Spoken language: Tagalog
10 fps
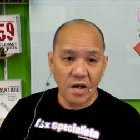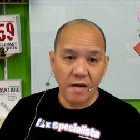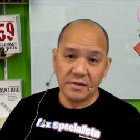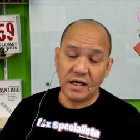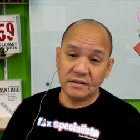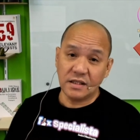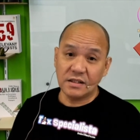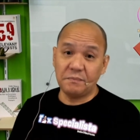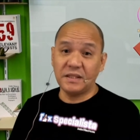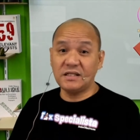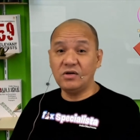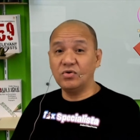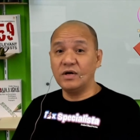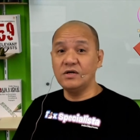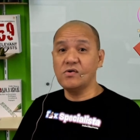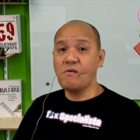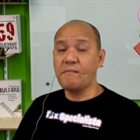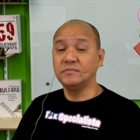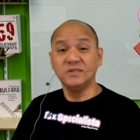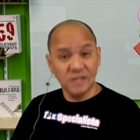At tatapatin ko kayo,
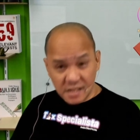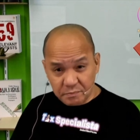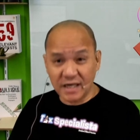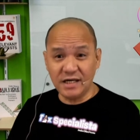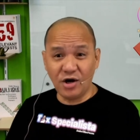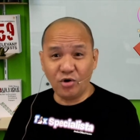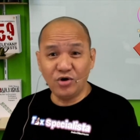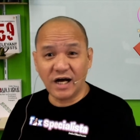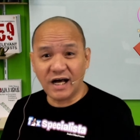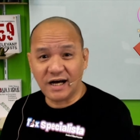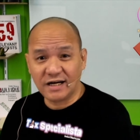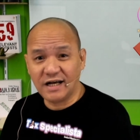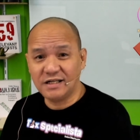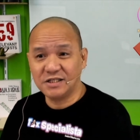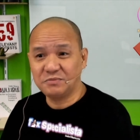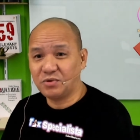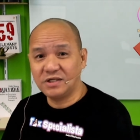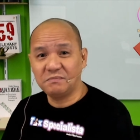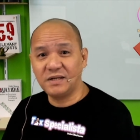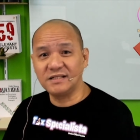hindi pa rin ako nakakaranas for
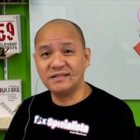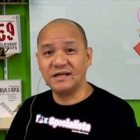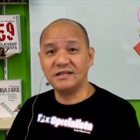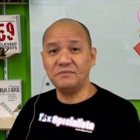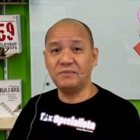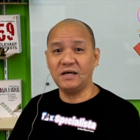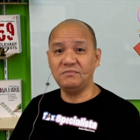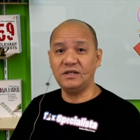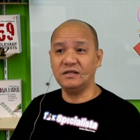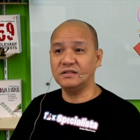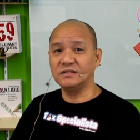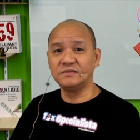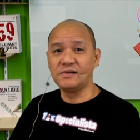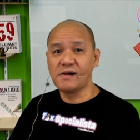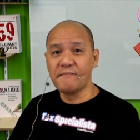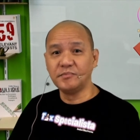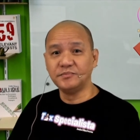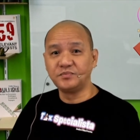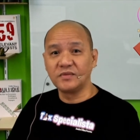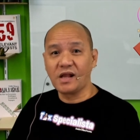the past 35 years
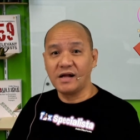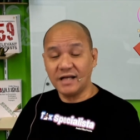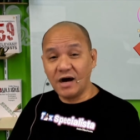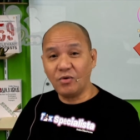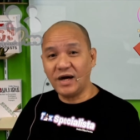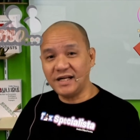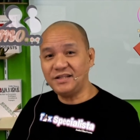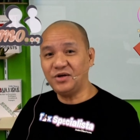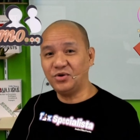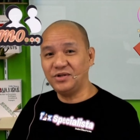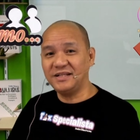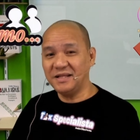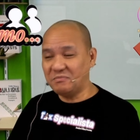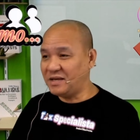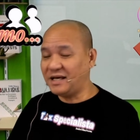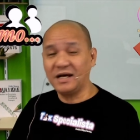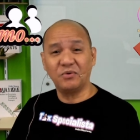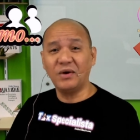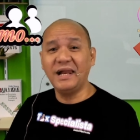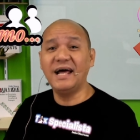ng quality audit ng BIR.
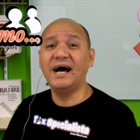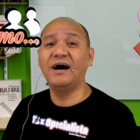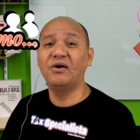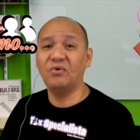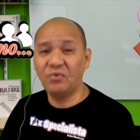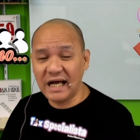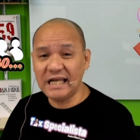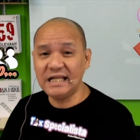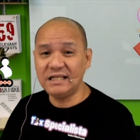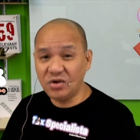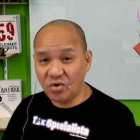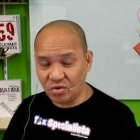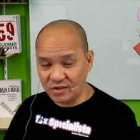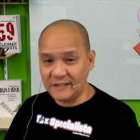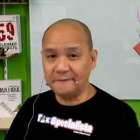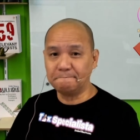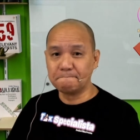Walang quality audit.